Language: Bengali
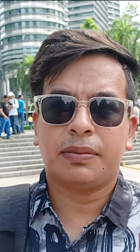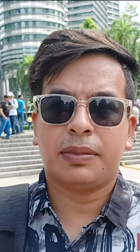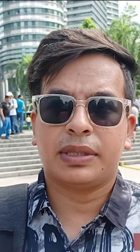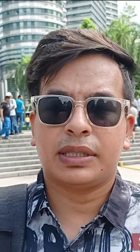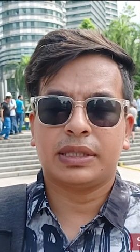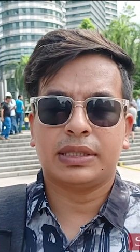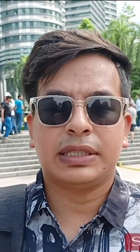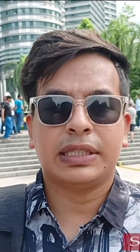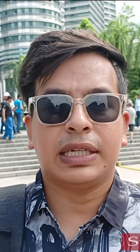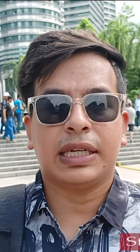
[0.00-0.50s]
দেশের
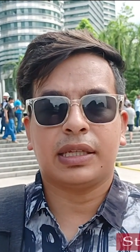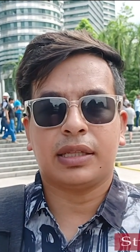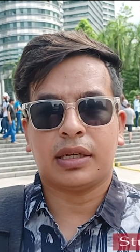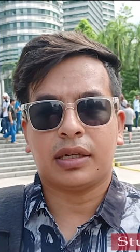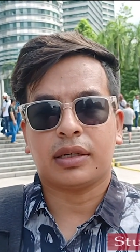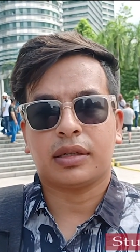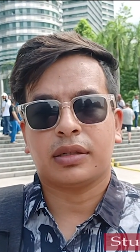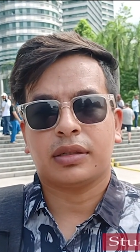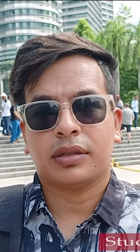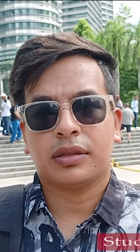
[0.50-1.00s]
বাসা
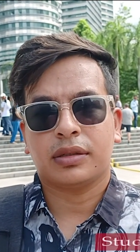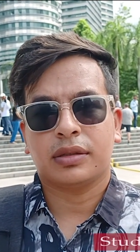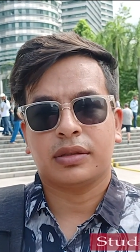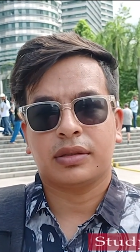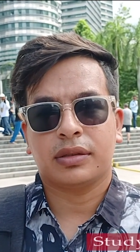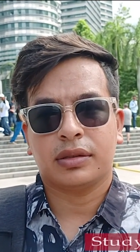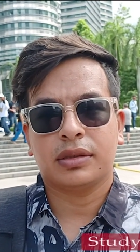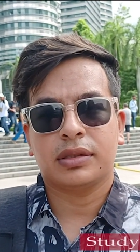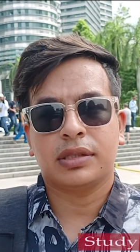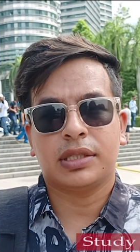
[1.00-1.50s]
ঝিনাইদা
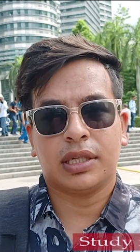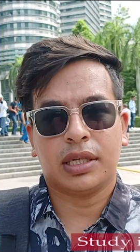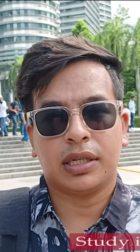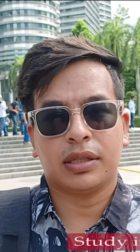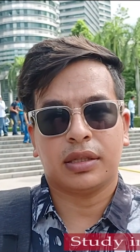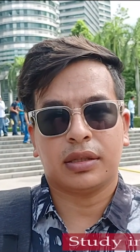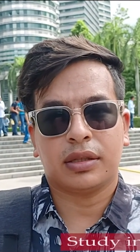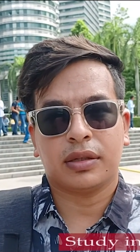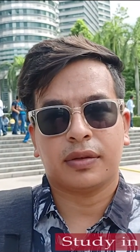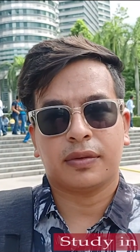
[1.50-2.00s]

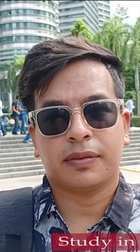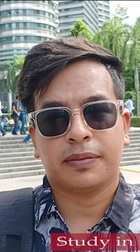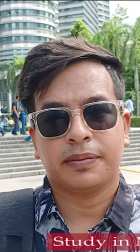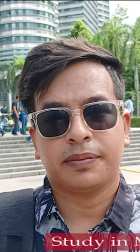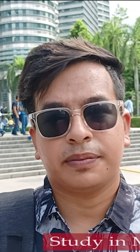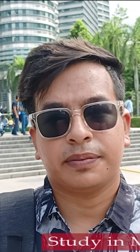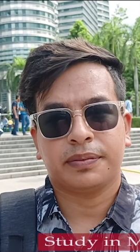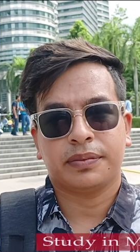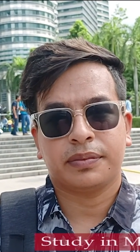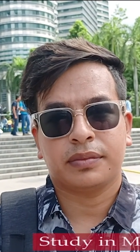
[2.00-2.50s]
ঝিনাইদা
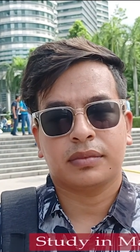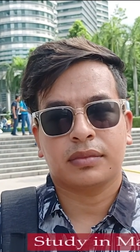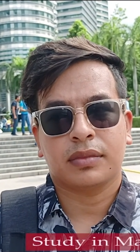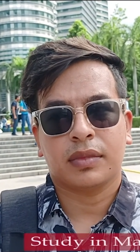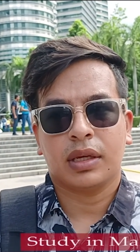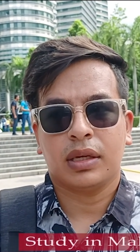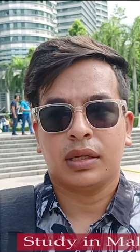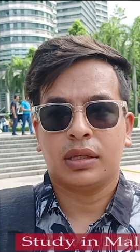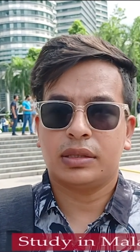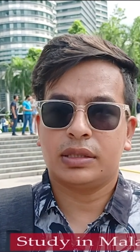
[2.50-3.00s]
পড়ালেখা
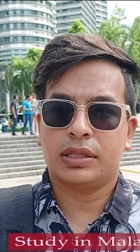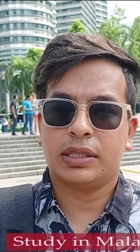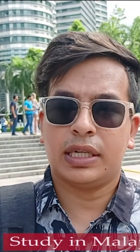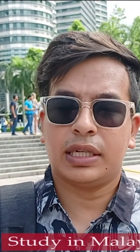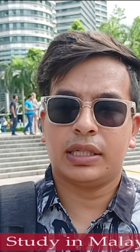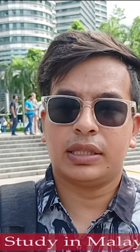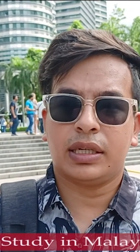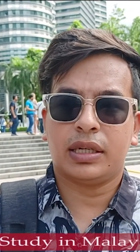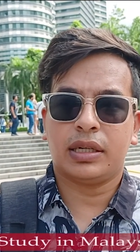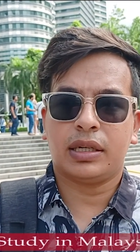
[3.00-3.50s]

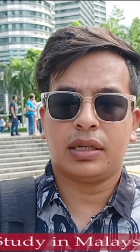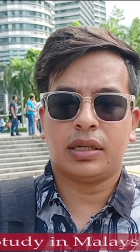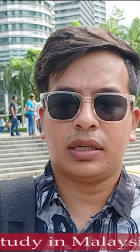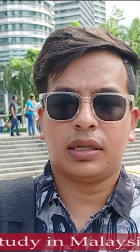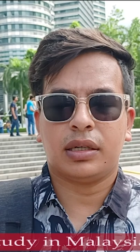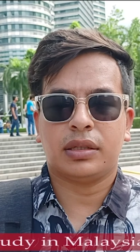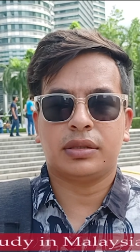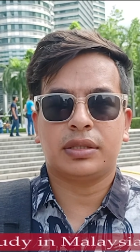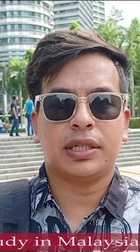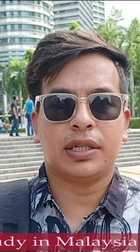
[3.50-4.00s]
জিনেদা
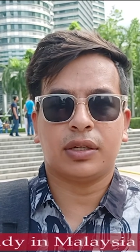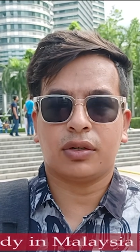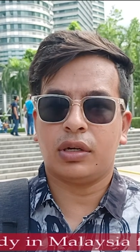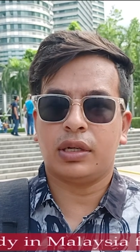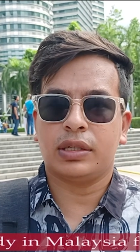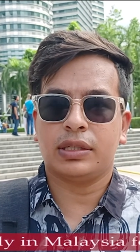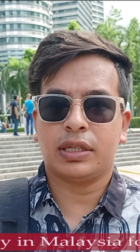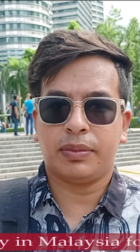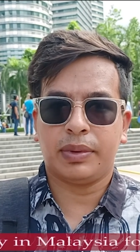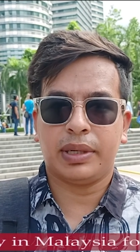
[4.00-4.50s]

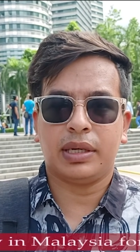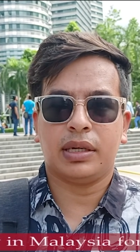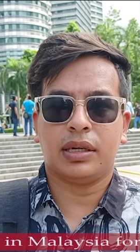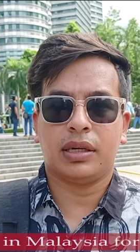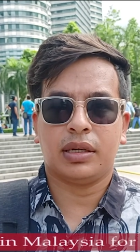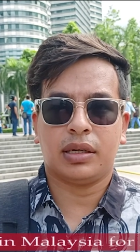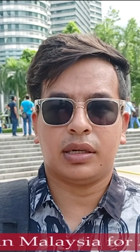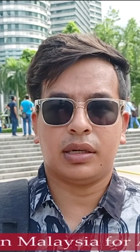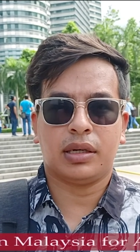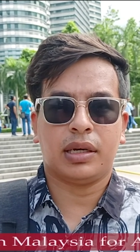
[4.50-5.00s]
সিটি কলেজে আমি
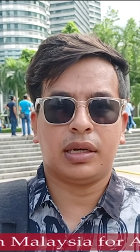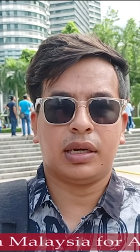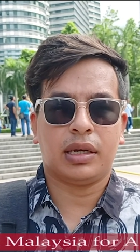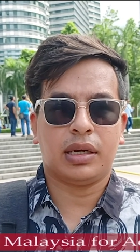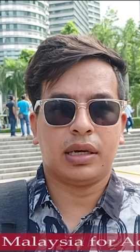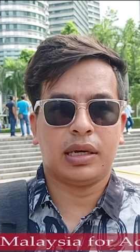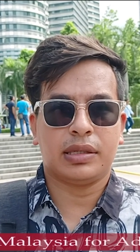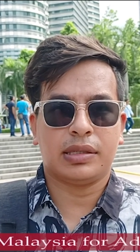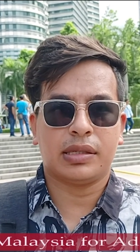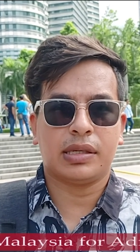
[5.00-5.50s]

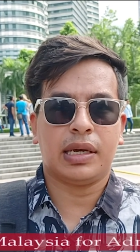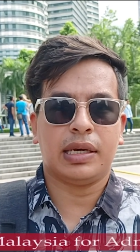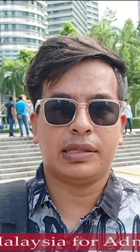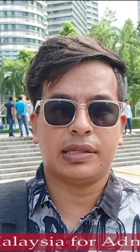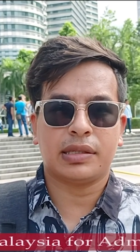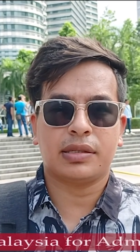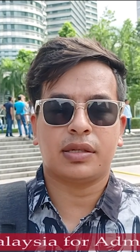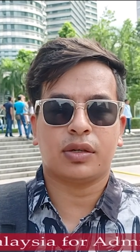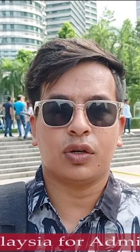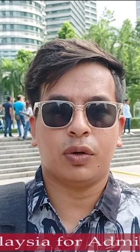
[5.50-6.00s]

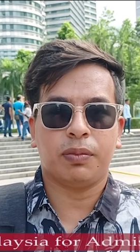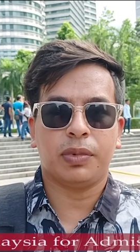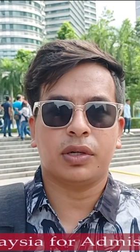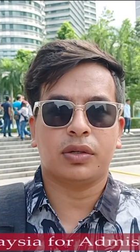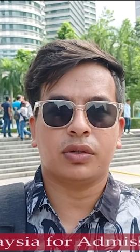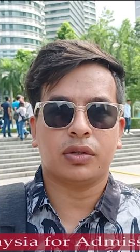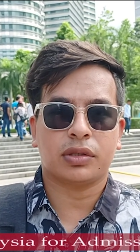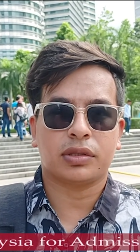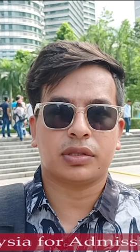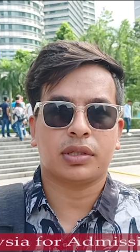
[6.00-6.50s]
এইচএসসি
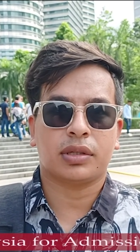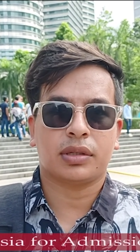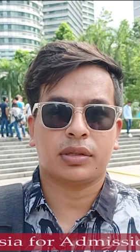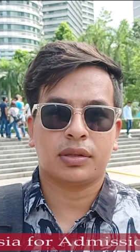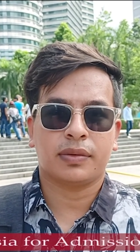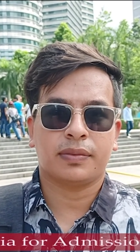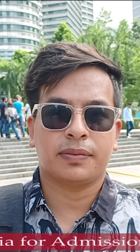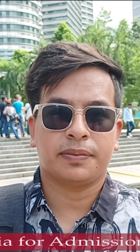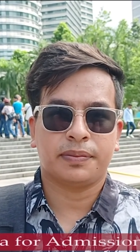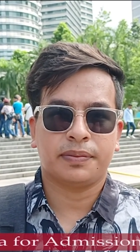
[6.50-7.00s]
কমপ্লিট করছি
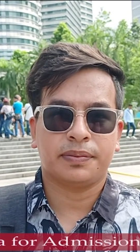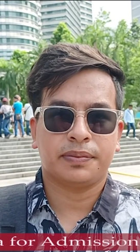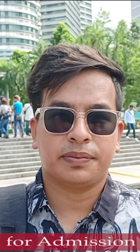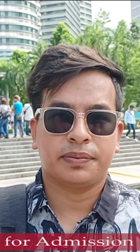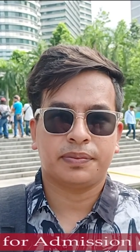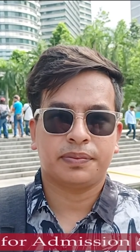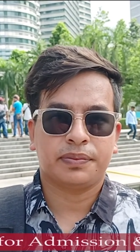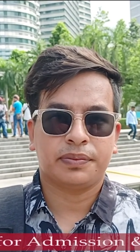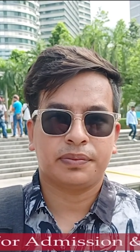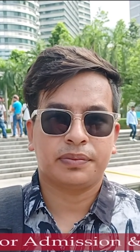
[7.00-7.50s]
ওকে
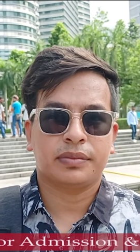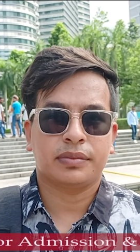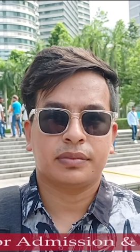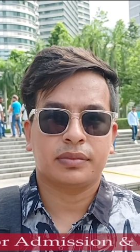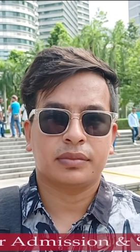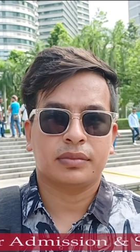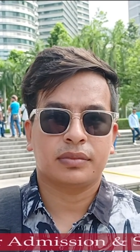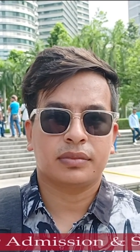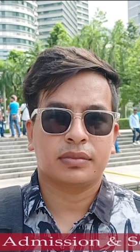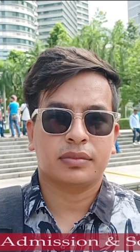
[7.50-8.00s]
তার মানে তুমি
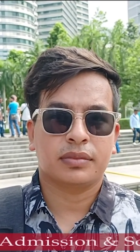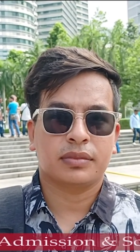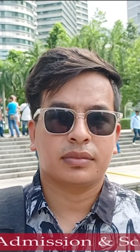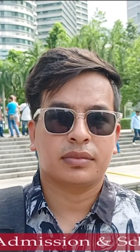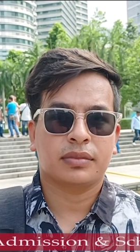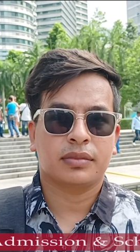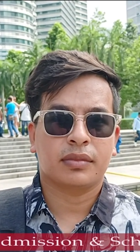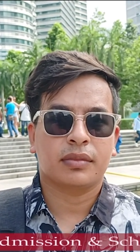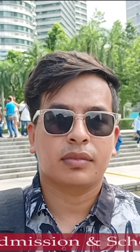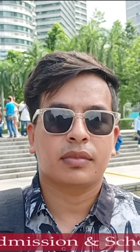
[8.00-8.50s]

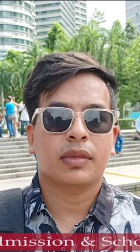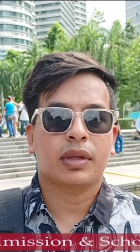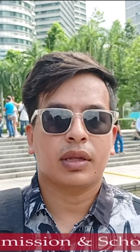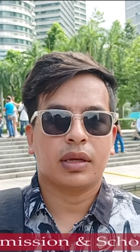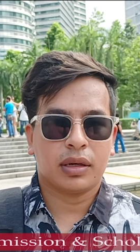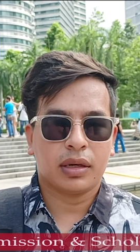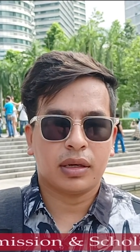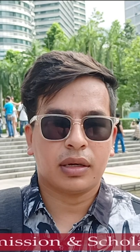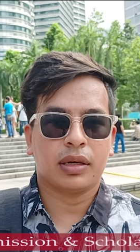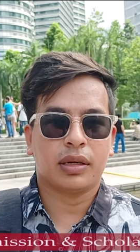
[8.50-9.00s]
ইন্টারমিডিয়েট
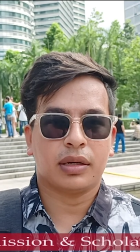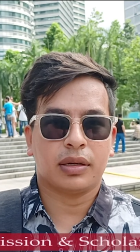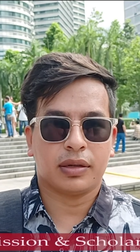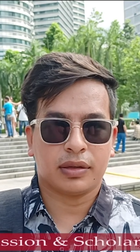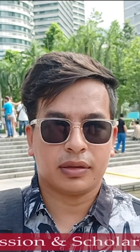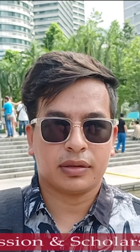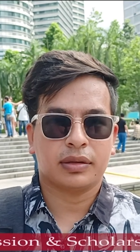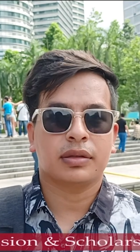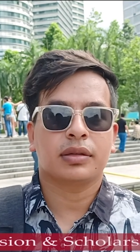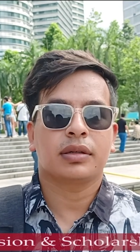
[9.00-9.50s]
কমপ্লিট
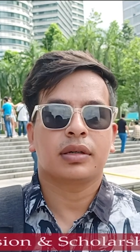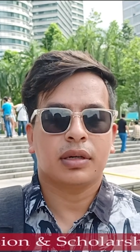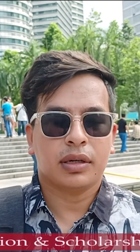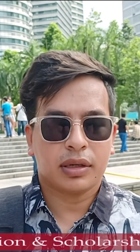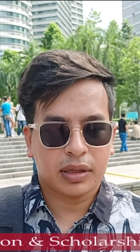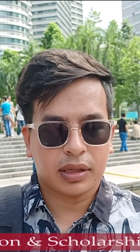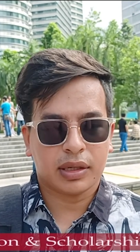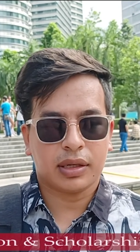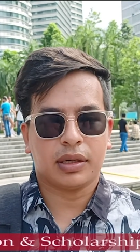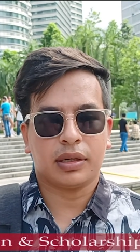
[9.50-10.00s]
করার পরেও
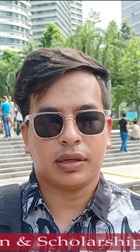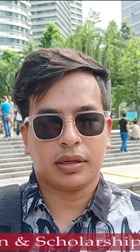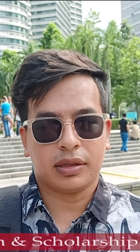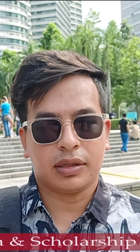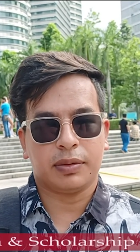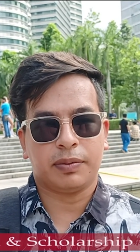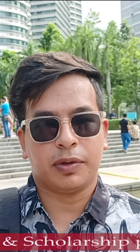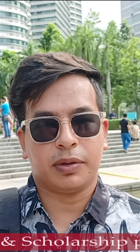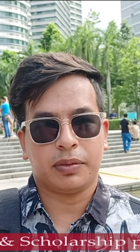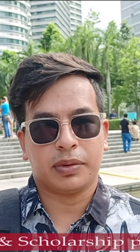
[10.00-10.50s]
আবার
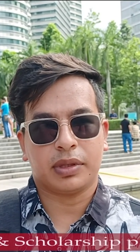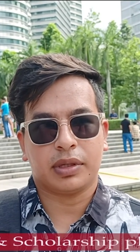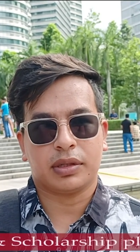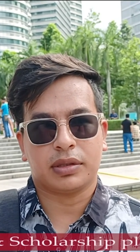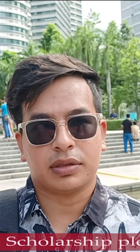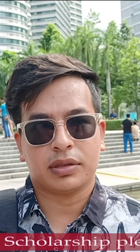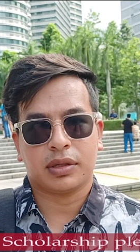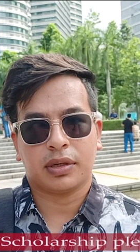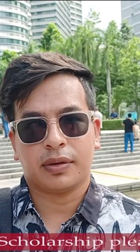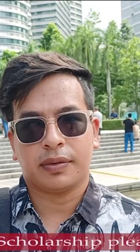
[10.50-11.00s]
ডিপ্লোমাতে আসছো তাই
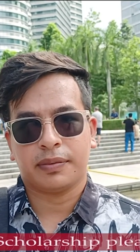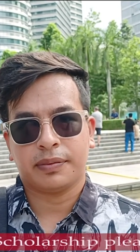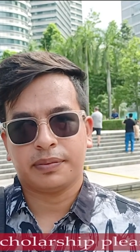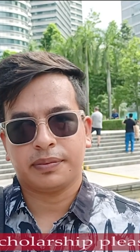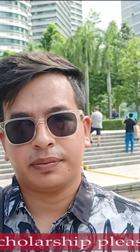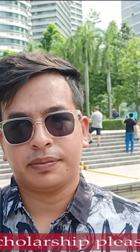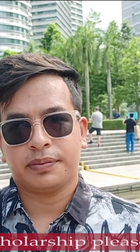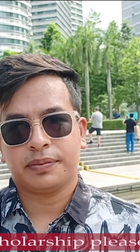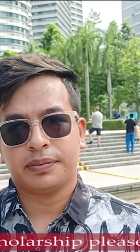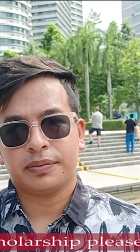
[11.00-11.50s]
না
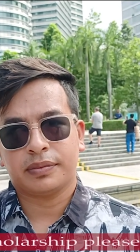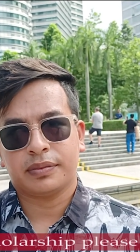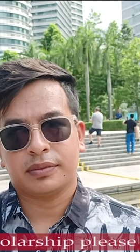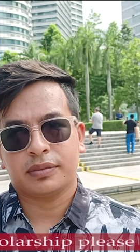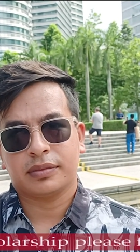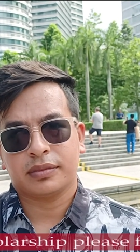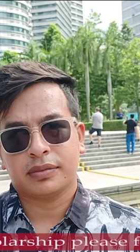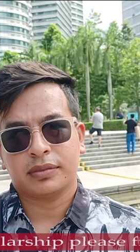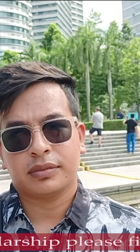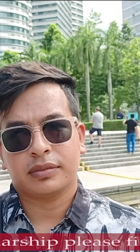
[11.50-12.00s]
তাই এটা
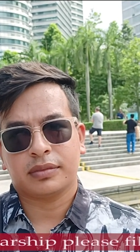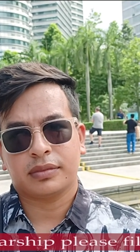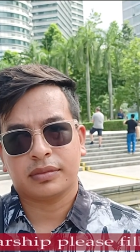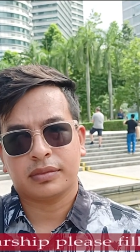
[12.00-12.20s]
অনেকেই আবার